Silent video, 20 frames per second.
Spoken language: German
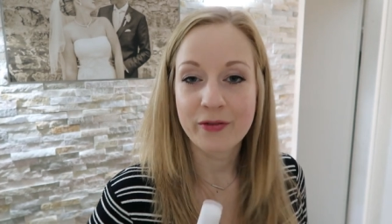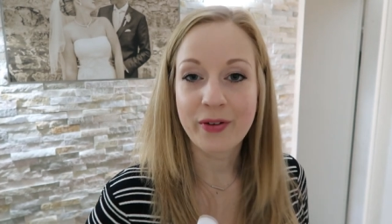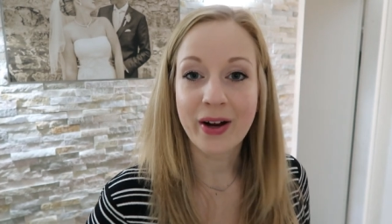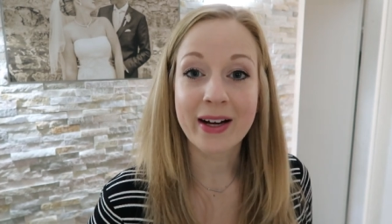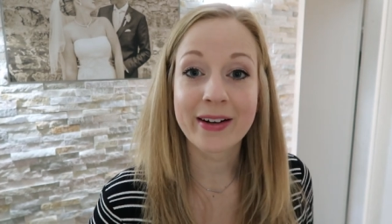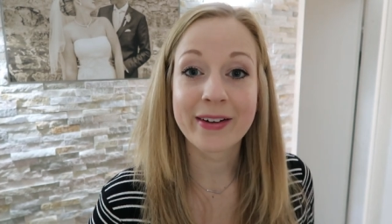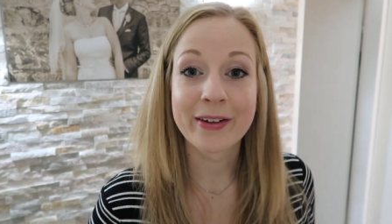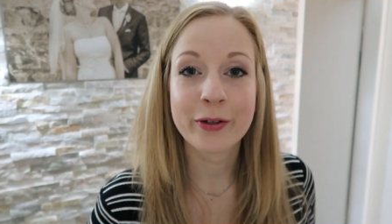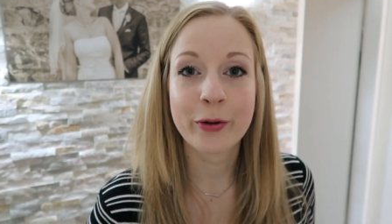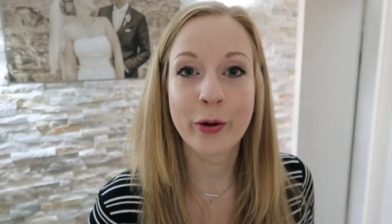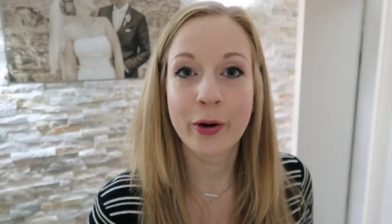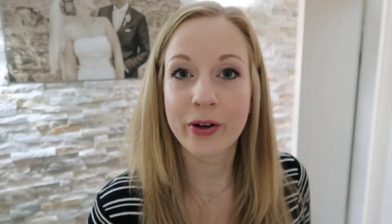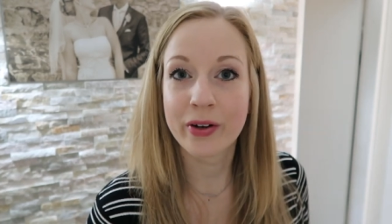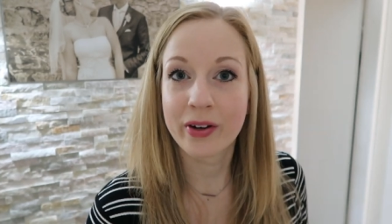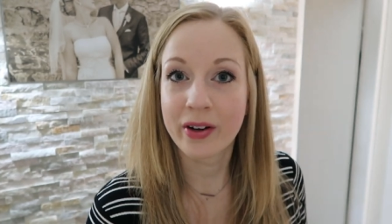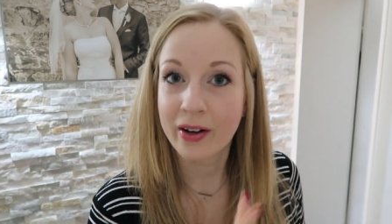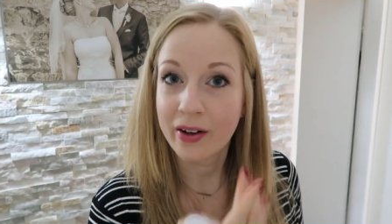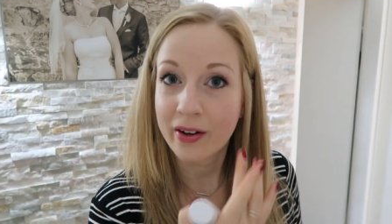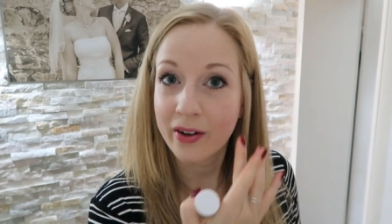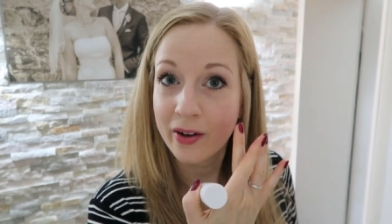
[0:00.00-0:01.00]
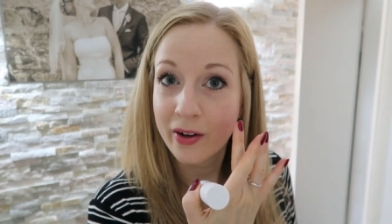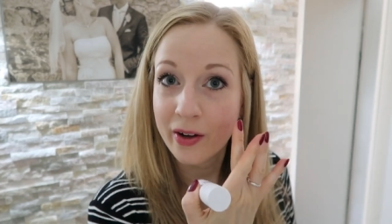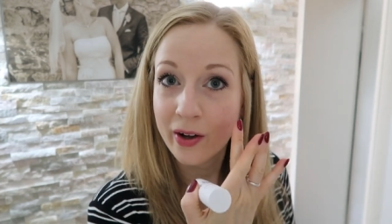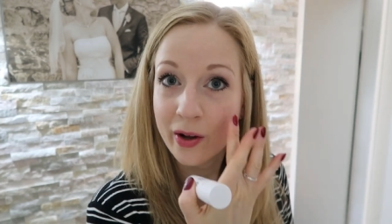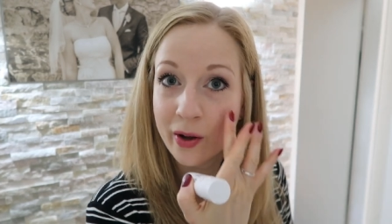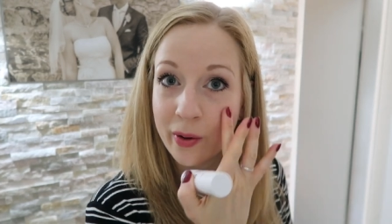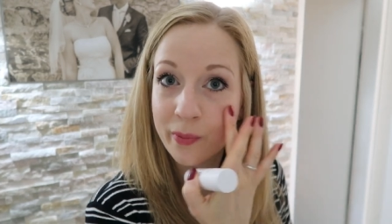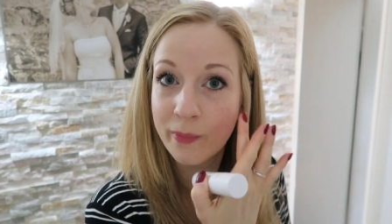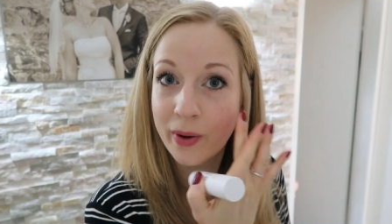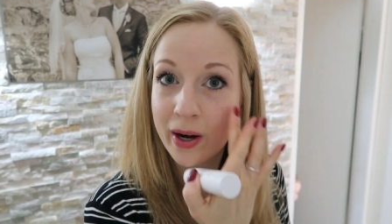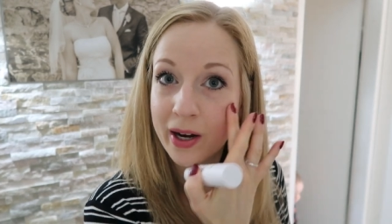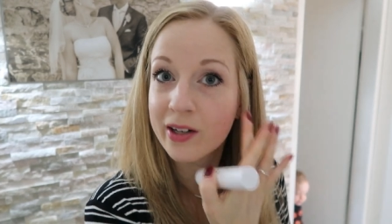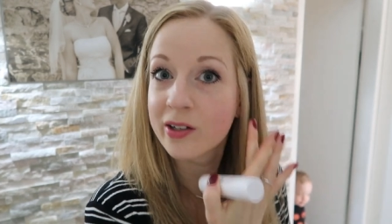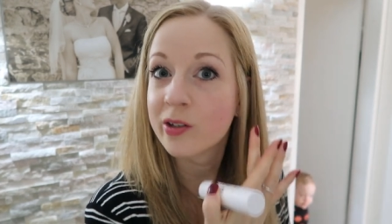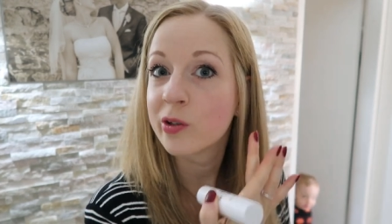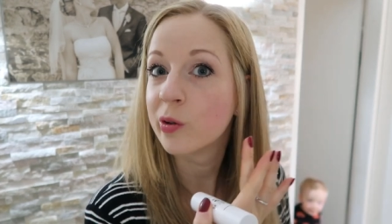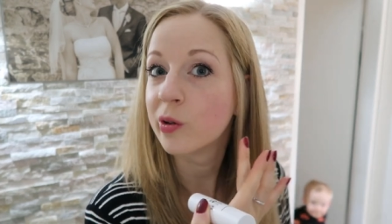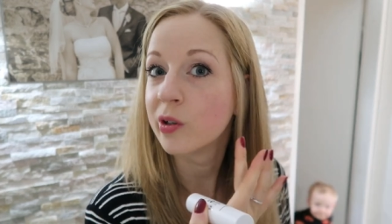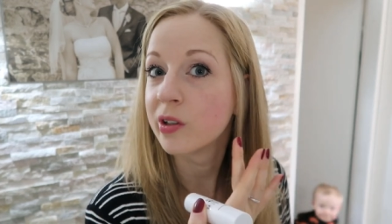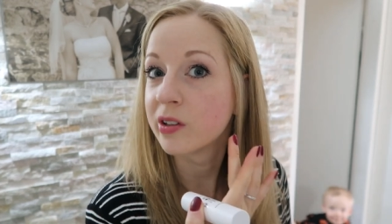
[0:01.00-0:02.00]
Wangenknochen äh, Hallo
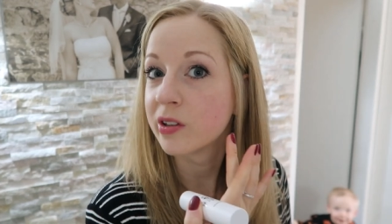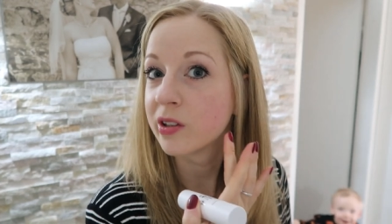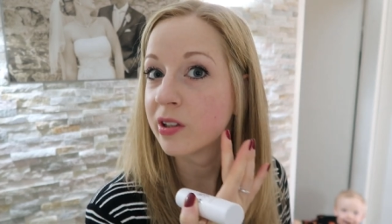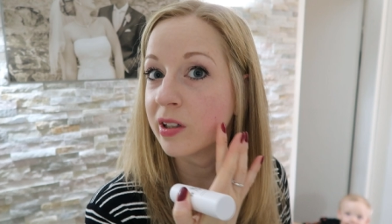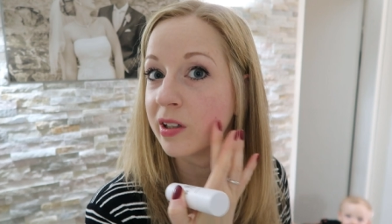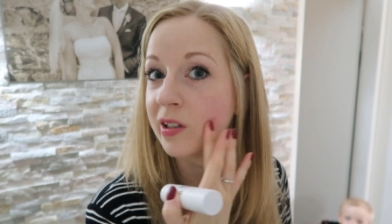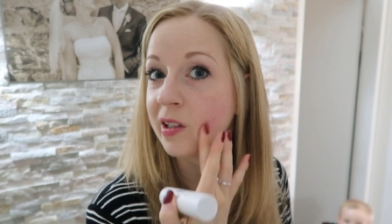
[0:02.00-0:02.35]
macht. Und Mama!